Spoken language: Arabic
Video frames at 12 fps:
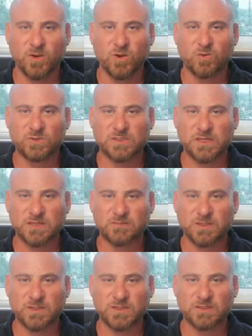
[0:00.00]

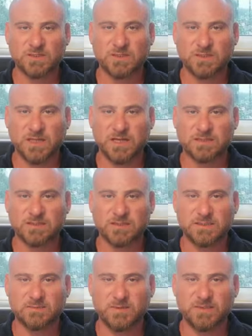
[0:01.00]
وتكلمنا أيضا عن
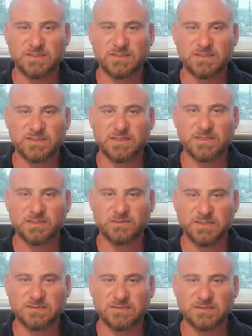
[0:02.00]
المبادئ اللي هي
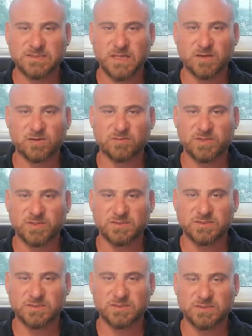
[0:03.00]
بتأسس الحوكمة
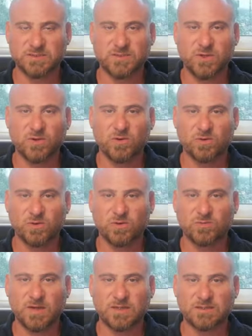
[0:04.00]
الرشيدة
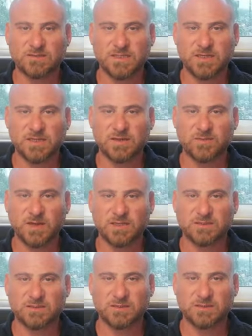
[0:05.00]
واليوم حنتكلم
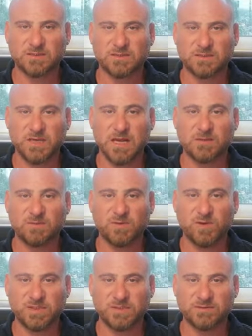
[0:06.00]
عن آه، أهم
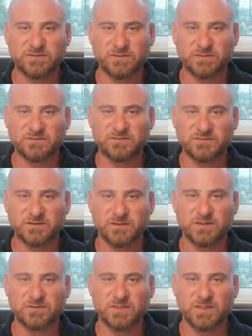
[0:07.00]
وحدة
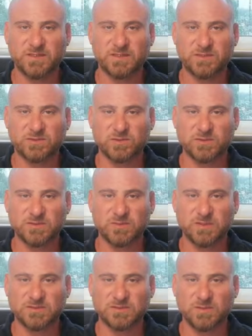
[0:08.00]
فيها يلي هي
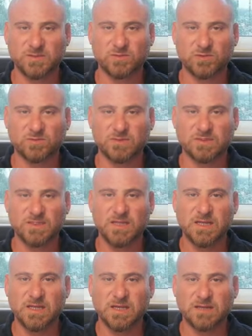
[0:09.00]
تعتبر إذا بدكم من
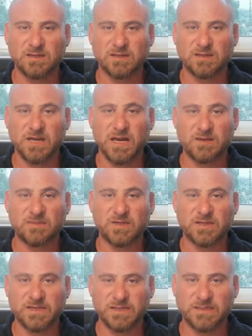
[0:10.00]
آه، أهم
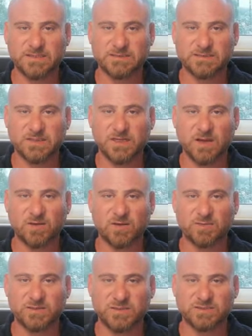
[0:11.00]
ركائز
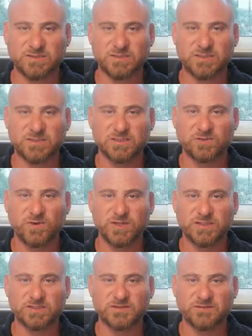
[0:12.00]
الحوكمة الرشيدة وهي
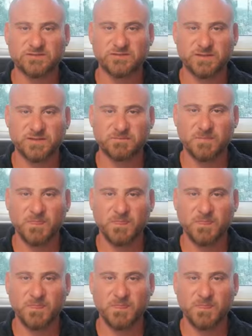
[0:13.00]
الشفافية